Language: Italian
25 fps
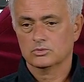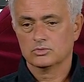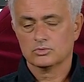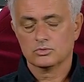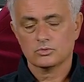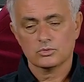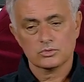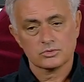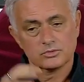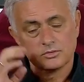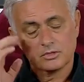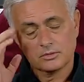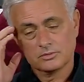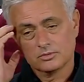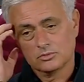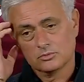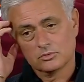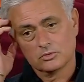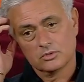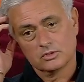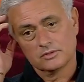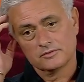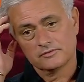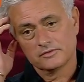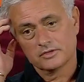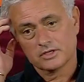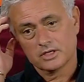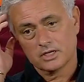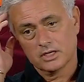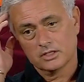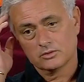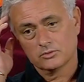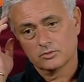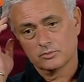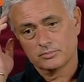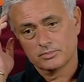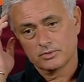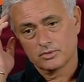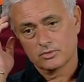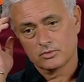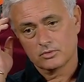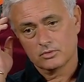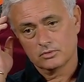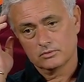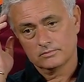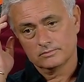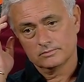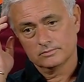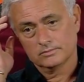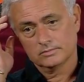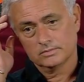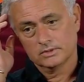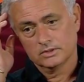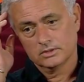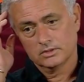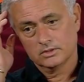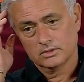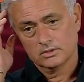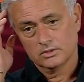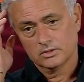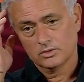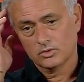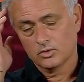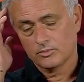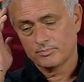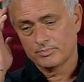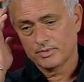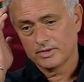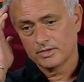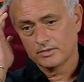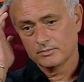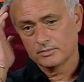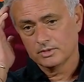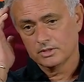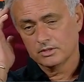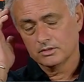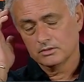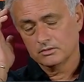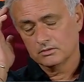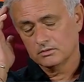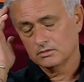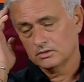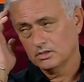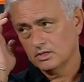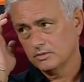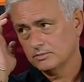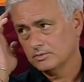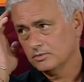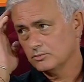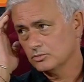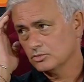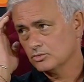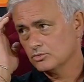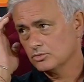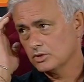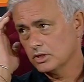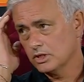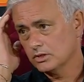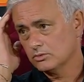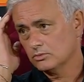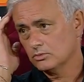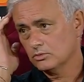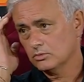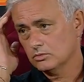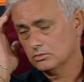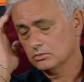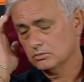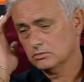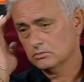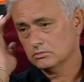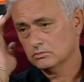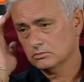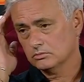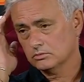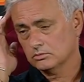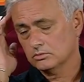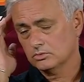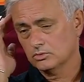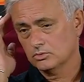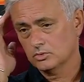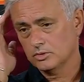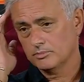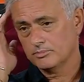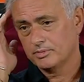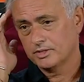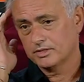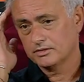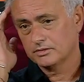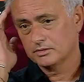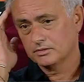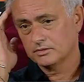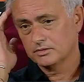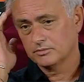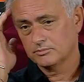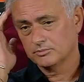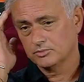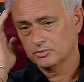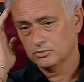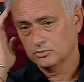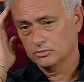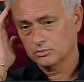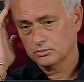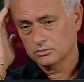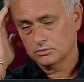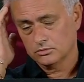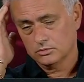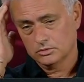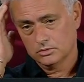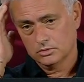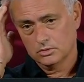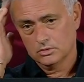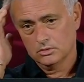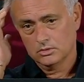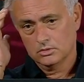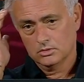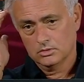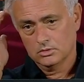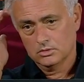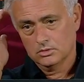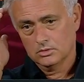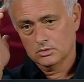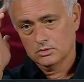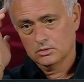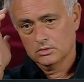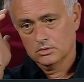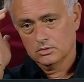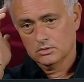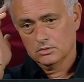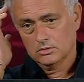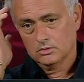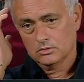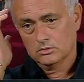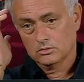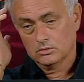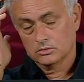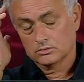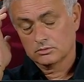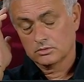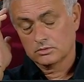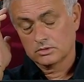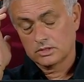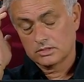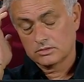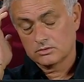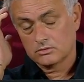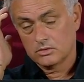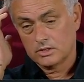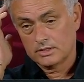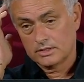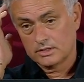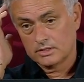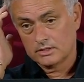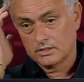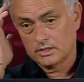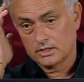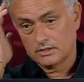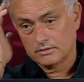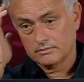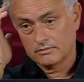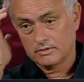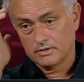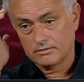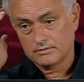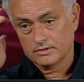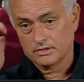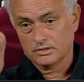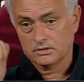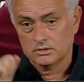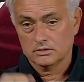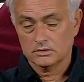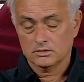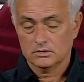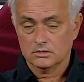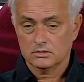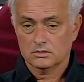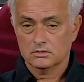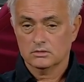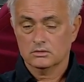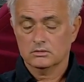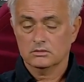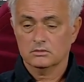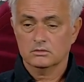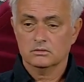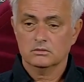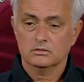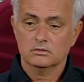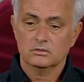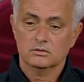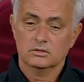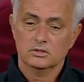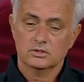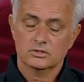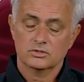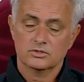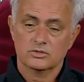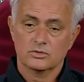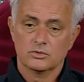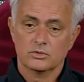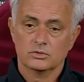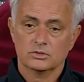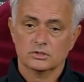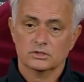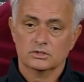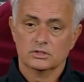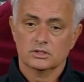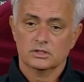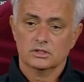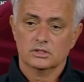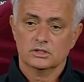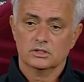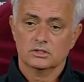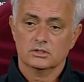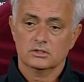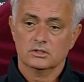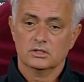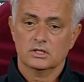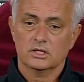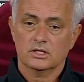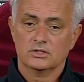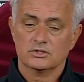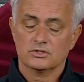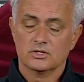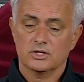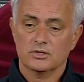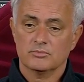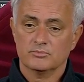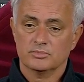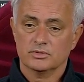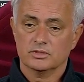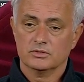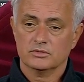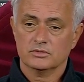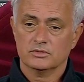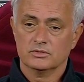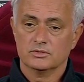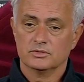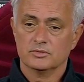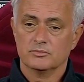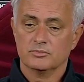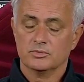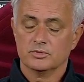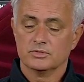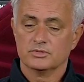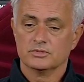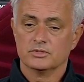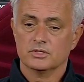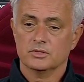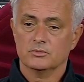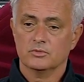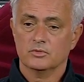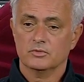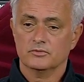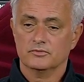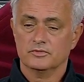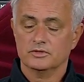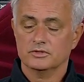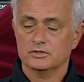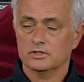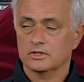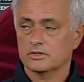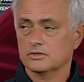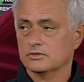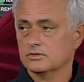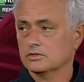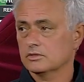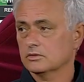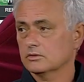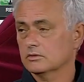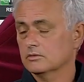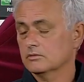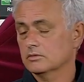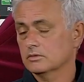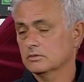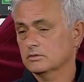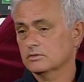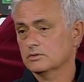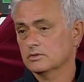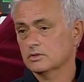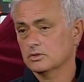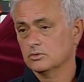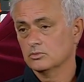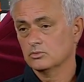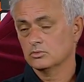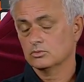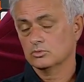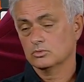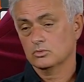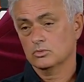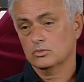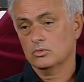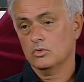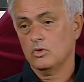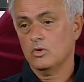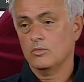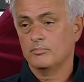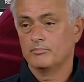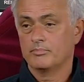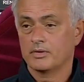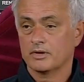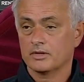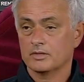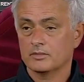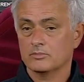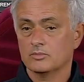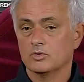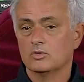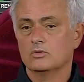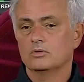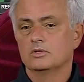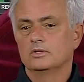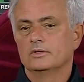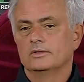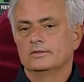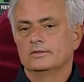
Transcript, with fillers: scorso abbiamo qualificato però non primi e abbiamo giocato due partite in più contro una squadra che arrivava di, dei gironi de, della Champions. Se possiamo finire se, secondo o primo,